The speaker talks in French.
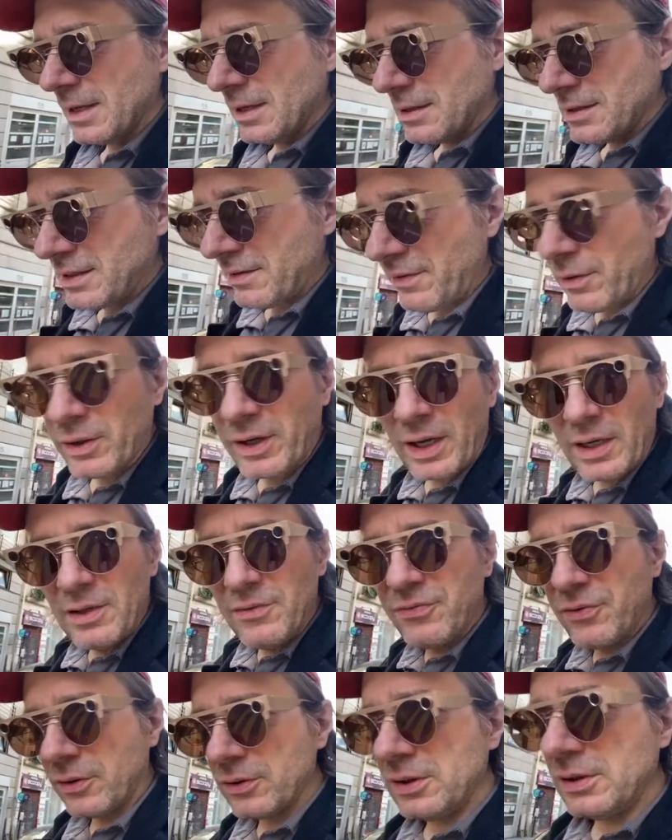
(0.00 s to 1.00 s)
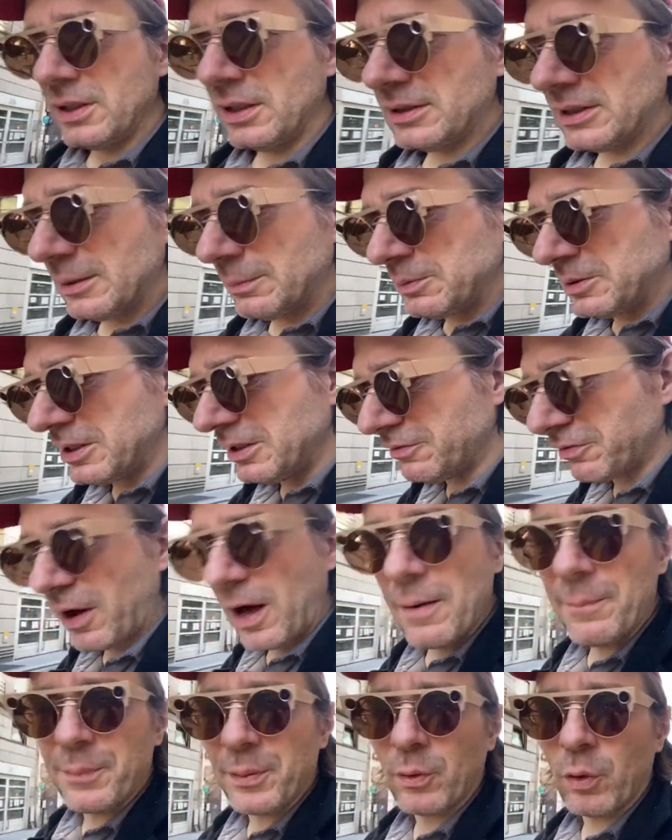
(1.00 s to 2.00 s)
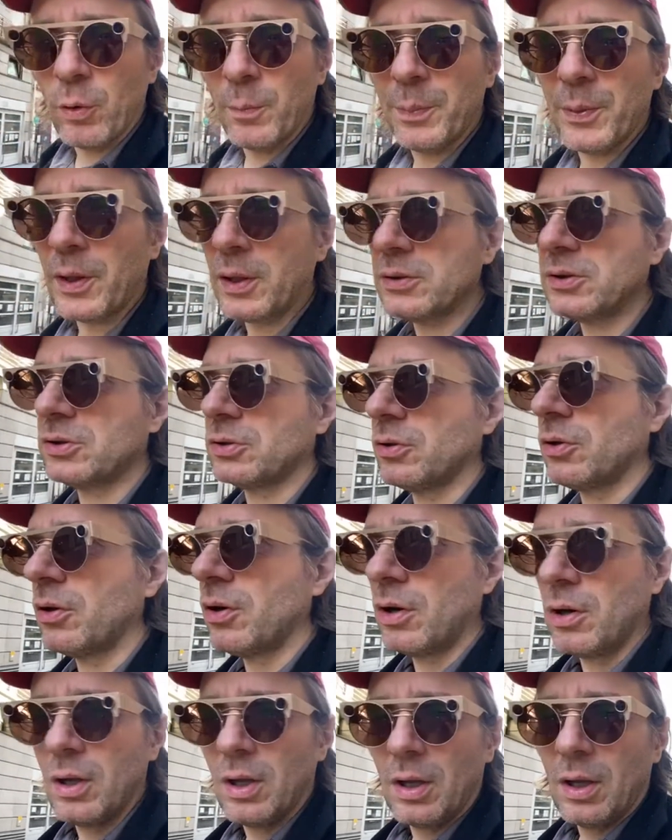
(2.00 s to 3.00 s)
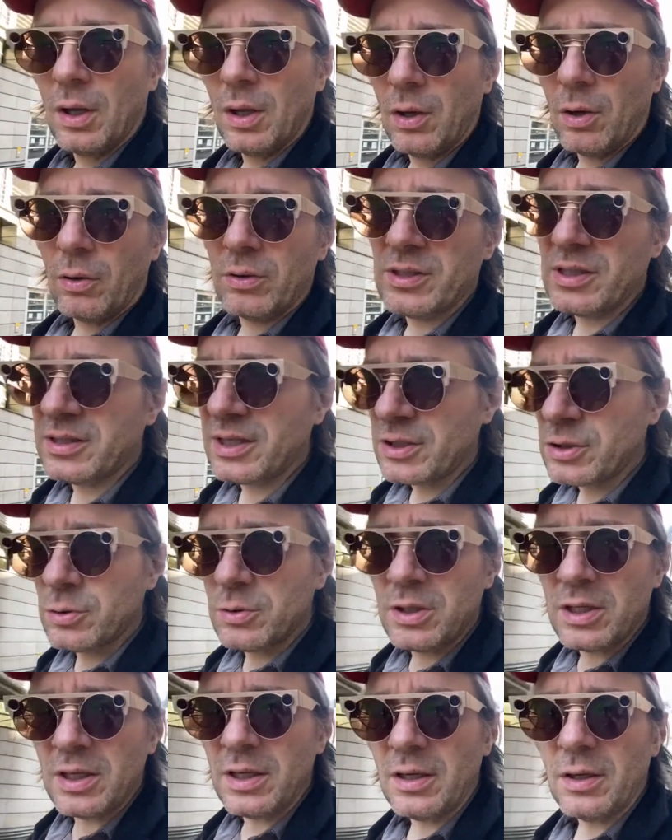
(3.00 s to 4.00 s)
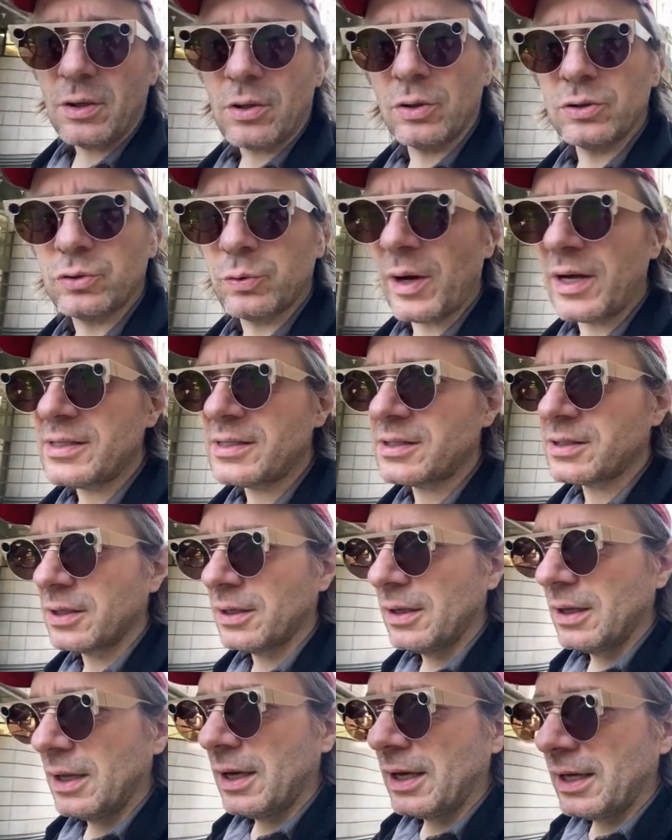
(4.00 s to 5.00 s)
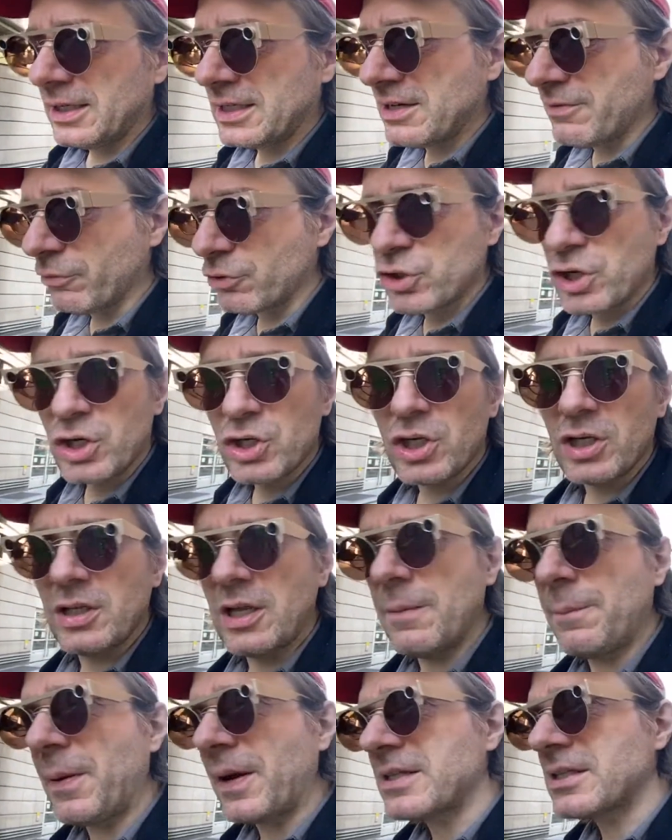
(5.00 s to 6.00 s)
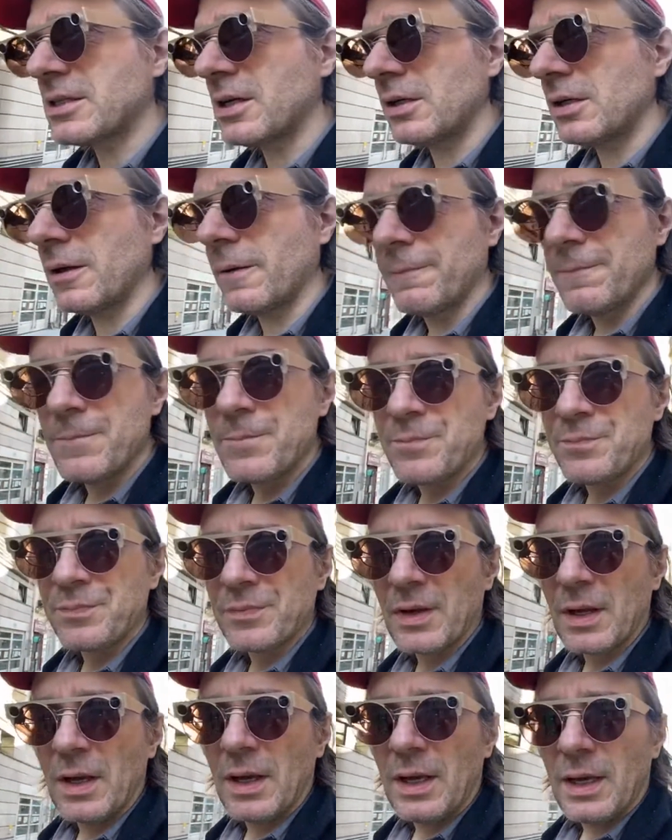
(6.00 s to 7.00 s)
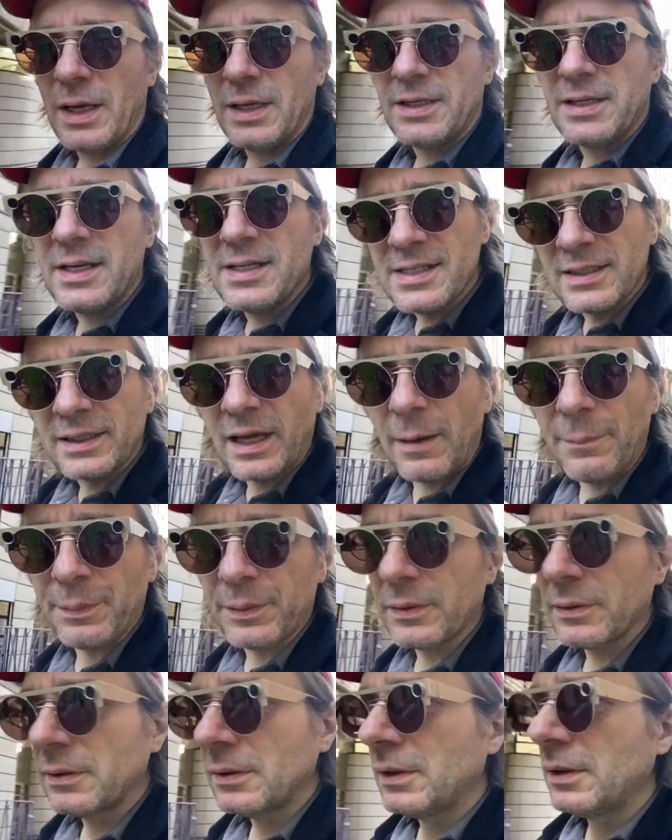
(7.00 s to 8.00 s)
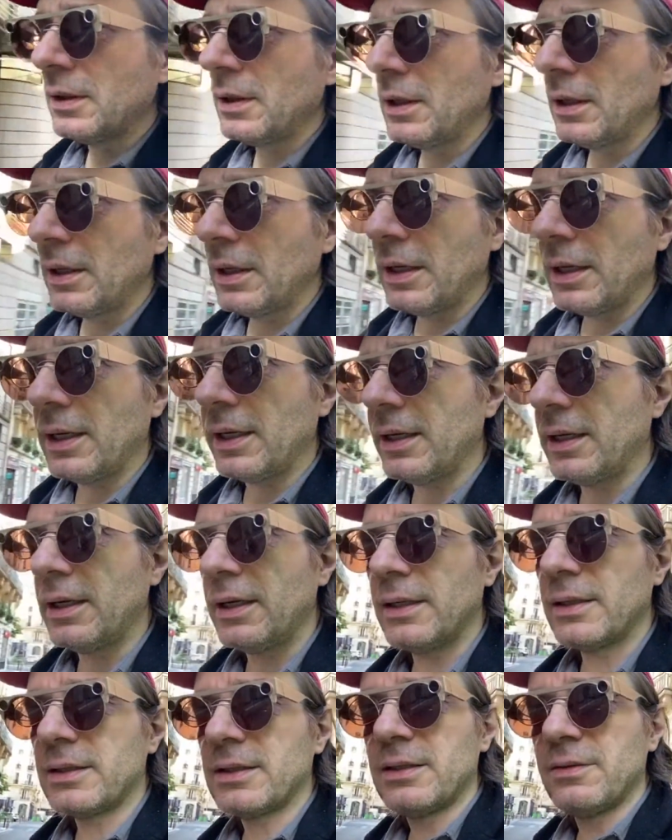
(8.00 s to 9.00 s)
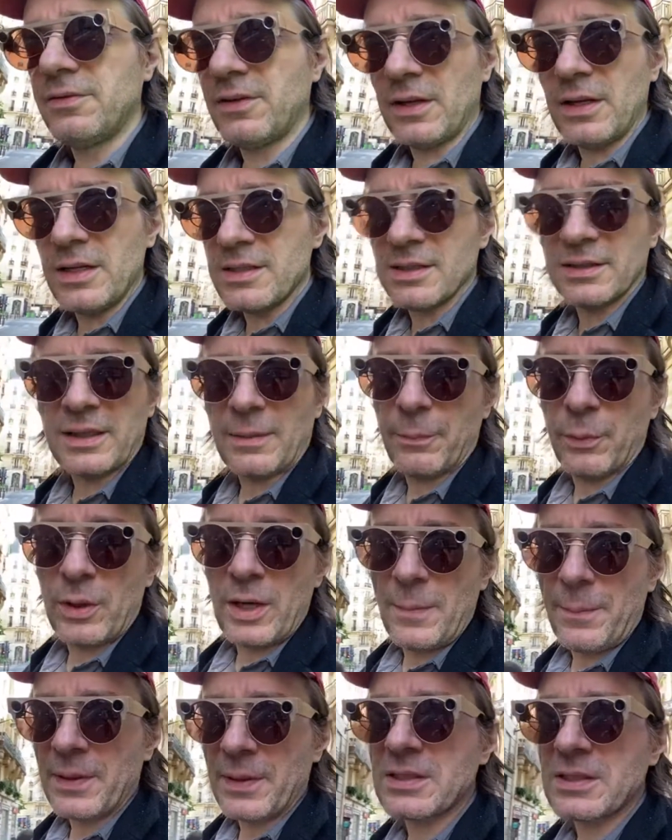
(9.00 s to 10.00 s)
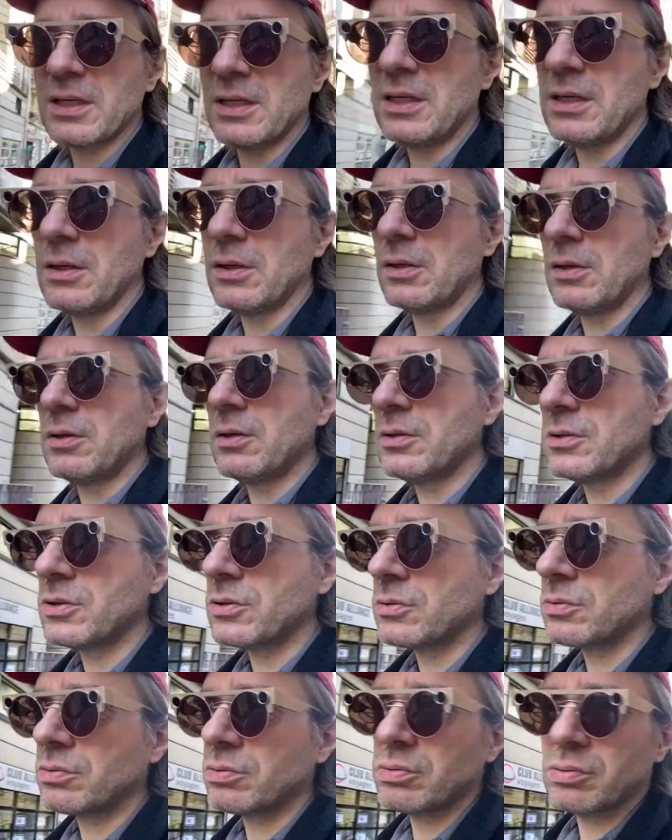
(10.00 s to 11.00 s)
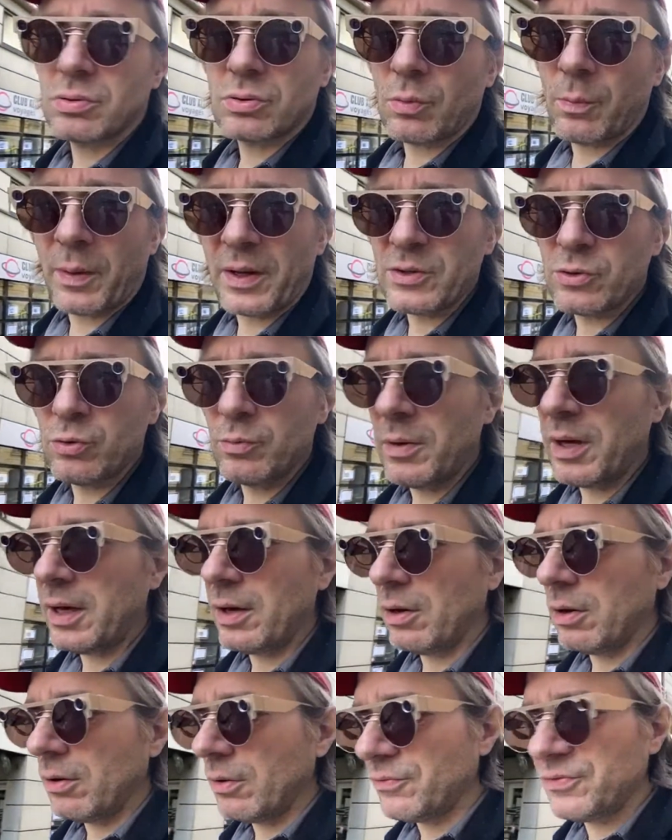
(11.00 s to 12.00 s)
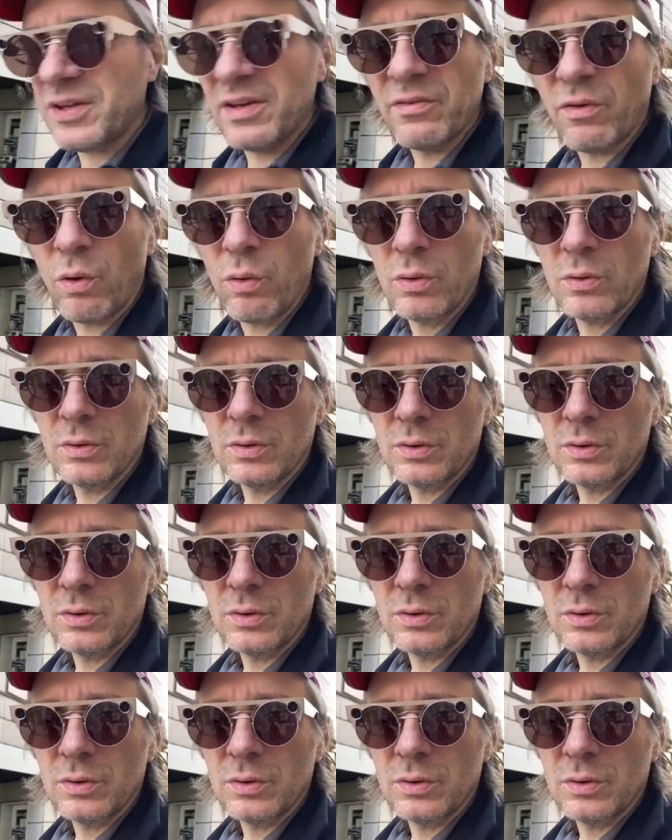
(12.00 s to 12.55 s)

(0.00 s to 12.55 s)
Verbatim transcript: Vous avez en Californie des types qui frappent aux portes, aux États-Unis, côte ouest, et qui vont chercher des personnes et qui les attrapent et qui viennent les interpeller parce qu'ils euh, sont présumés euh, fiévreux.